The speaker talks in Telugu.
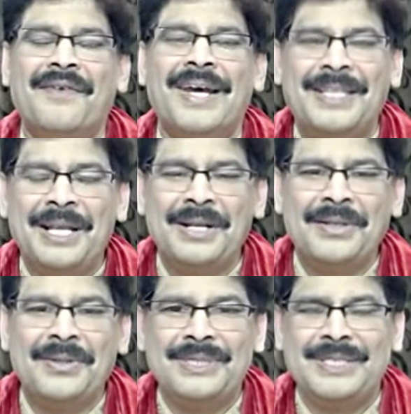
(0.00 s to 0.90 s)

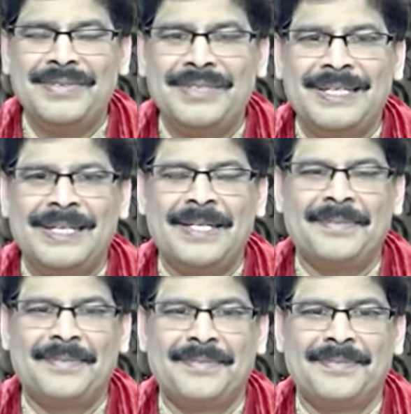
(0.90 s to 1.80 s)
వర్ధిల్లుతూ జీవించండి
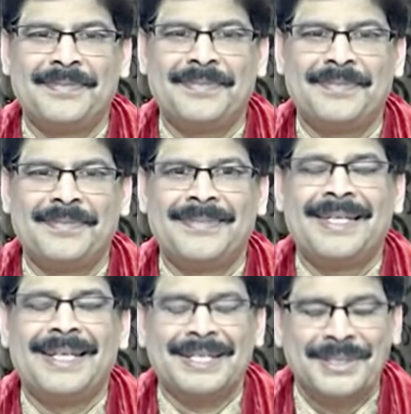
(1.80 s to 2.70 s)

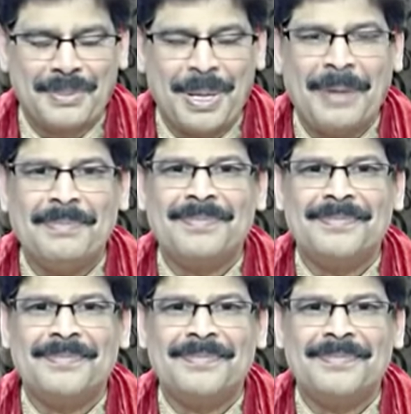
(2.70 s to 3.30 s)
శుభం